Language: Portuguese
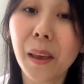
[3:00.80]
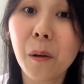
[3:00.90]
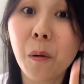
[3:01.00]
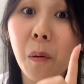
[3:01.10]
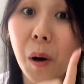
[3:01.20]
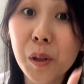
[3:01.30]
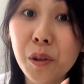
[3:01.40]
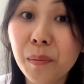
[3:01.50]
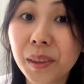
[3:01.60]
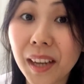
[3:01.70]
que com o
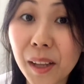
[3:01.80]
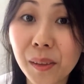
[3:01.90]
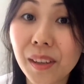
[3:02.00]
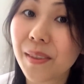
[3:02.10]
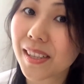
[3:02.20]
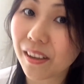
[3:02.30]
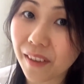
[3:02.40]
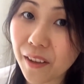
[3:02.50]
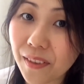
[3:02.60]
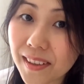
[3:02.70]
ótimo treino que você
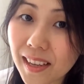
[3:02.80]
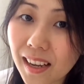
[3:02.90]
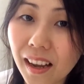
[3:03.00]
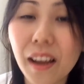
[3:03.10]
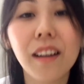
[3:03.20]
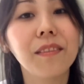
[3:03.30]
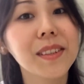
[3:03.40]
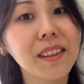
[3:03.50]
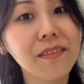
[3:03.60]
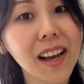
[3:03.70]
vai fazer,
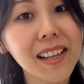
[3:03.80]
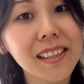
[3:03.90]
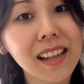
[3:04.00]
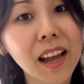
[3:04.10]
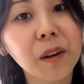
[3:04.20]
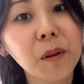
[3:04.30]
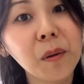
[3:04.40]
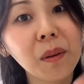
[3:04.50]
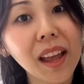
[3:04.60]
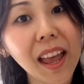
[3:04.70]
você vai estar
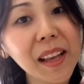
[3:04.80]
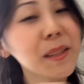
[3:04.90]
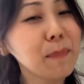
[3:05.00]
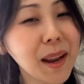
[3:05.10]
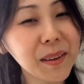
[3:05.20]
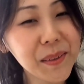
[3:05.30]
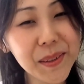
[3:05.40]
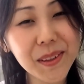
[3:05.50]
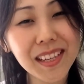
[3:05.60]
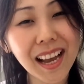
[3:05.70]
um expert no
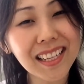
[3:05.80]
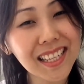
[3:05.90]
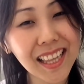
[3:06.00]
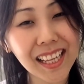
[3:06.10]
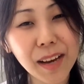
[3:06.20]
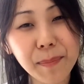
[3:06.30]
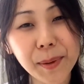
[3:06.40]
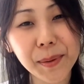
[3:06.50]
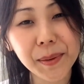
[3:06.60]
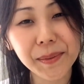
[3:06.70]
uso de hashi daqui a
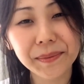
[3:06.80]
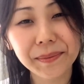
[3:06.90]
pouco.